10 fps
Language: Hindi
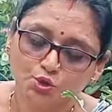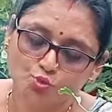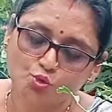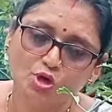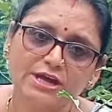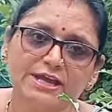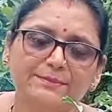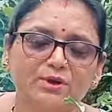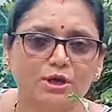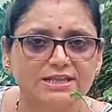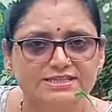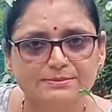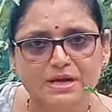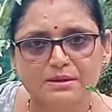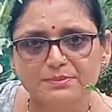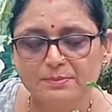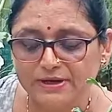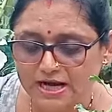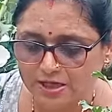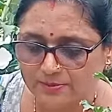तो वो एक कैल्शियम आप अपने
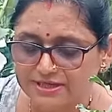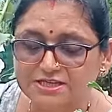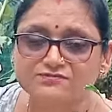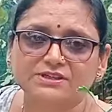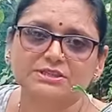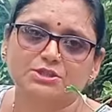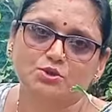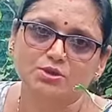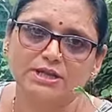प्लांट में इस वक्त जरूर